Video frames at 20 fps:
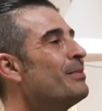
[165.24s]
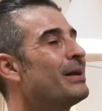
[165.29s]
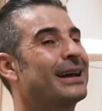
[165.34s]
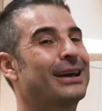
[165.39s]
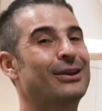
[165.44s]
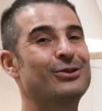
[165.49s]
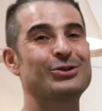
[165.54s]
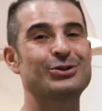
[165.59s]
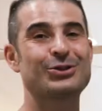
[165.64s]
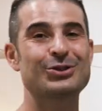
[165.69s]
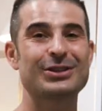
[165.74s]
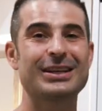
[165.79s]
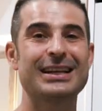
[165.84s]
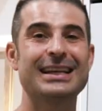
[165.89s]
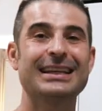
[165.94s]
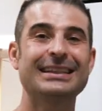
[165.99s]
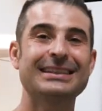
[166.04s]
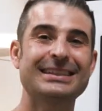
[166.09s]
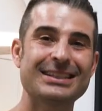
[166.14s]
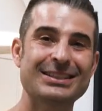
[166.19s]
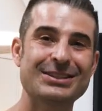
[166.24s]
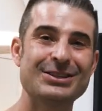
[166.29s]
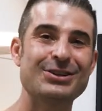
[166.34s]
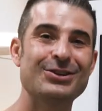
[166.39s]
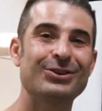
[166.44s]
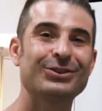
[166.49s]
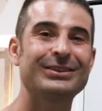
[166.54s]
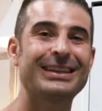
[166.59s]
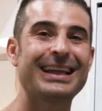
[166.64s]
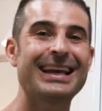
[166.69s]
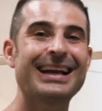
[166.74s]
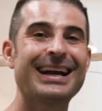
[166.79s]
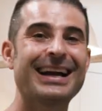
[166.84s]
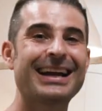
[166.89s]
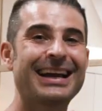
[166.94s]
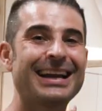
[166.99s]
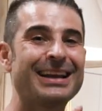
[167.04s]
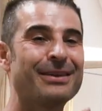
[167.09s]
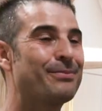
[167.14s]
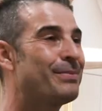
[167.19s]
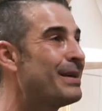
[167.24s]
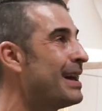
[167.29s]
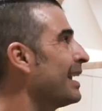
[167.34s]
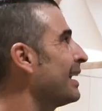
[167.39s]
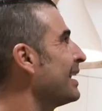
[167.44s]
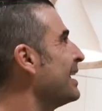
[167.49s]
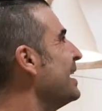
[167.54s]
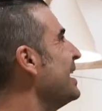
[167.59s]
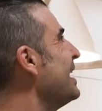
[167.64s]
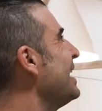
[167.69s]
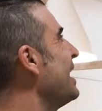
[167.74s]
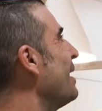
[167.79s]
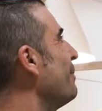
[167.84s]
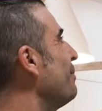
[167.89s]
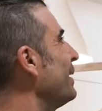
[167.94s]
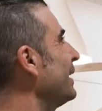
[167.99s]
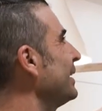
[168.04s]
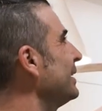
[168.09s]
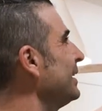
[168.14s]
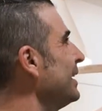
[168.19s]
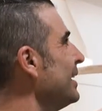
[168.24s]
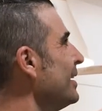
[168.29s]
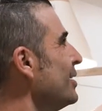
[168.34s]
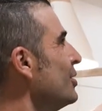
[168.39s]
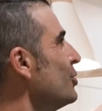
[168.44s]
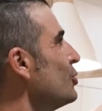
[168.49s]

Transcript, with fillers: para que nuestros clientes no tengan que limpiar la parte